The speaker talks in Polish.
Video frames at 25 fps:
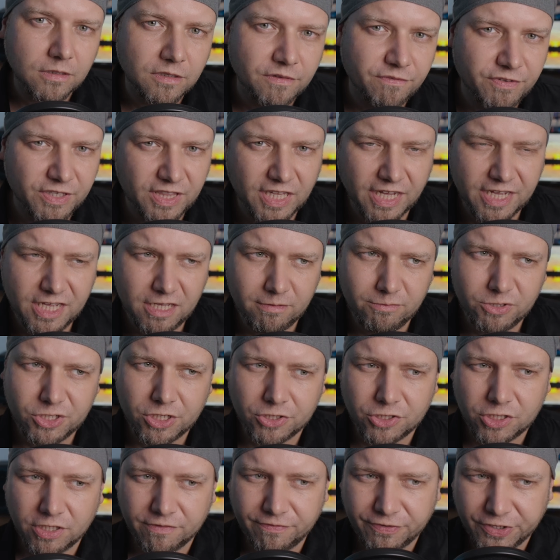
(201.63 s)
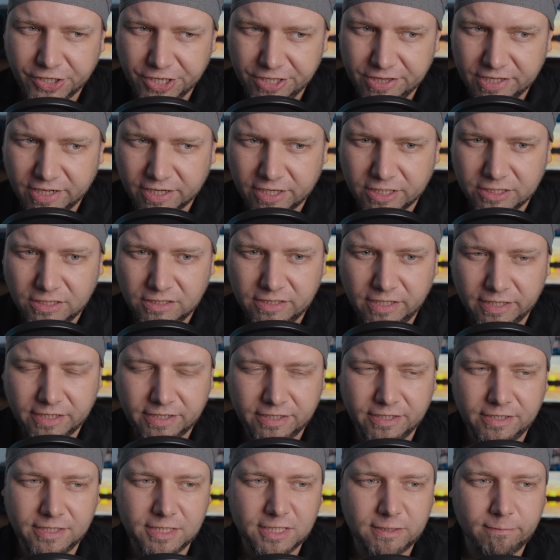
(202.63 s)
Wydaje mi się, że w Chinach rynek
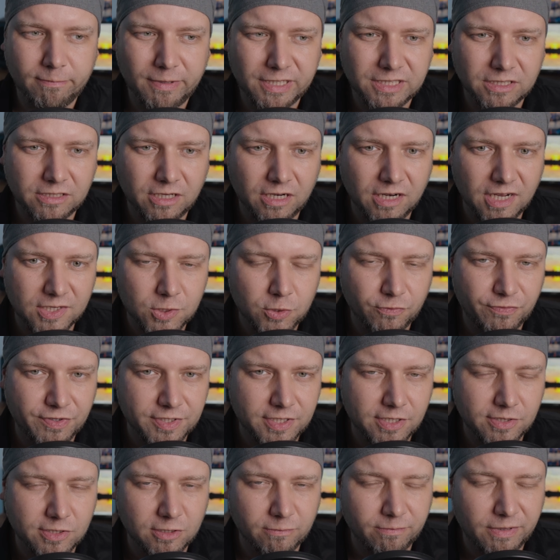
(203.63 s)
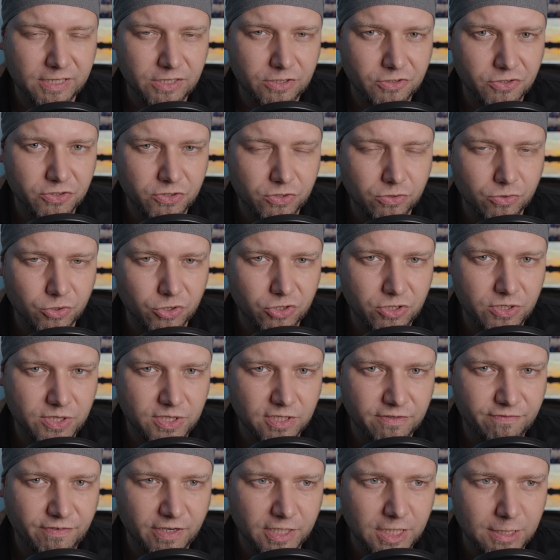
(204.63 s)
smart glassów jest nieco bardziej
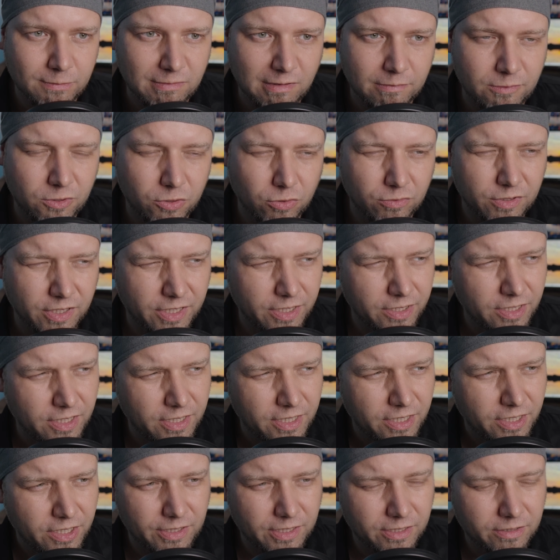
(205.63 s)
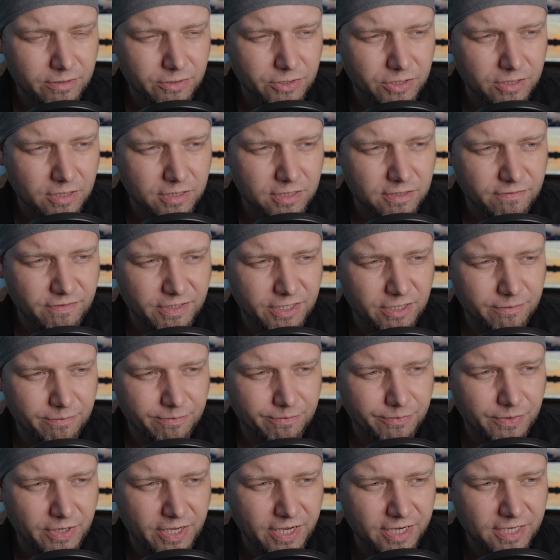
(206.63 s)
zróżnicowany. Mamy tutaj, jak się nazywają?
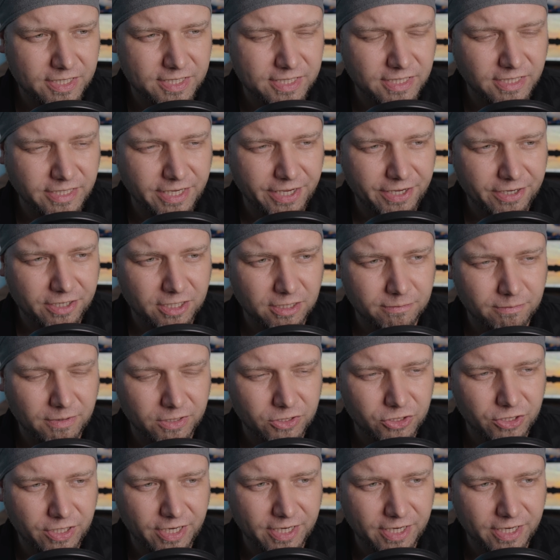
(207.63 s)
X-Ray chyba, czy